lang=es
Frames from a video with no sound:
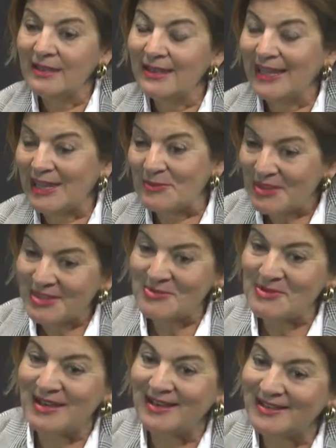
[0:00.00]
cada vez
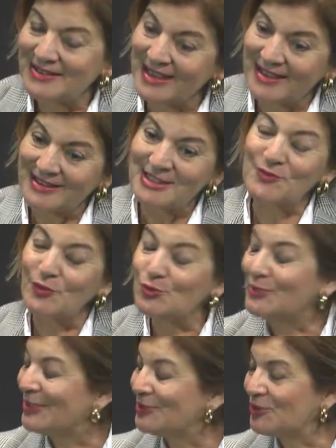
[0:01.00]
iba eh,
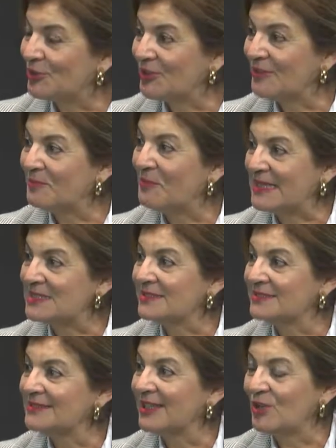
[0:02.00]
disfrutando
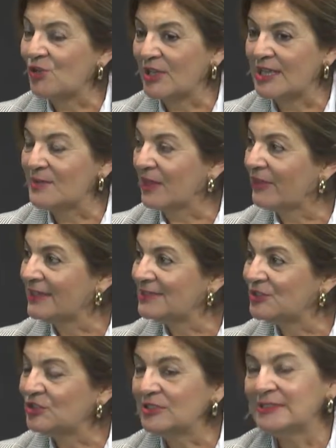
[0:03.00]
más de lo que iba
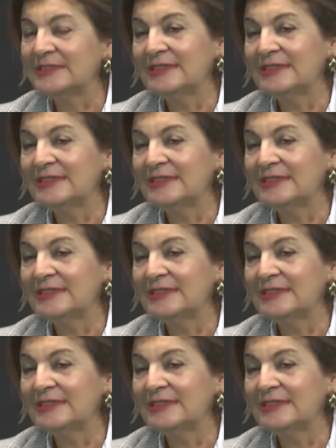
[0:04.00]
haciendo.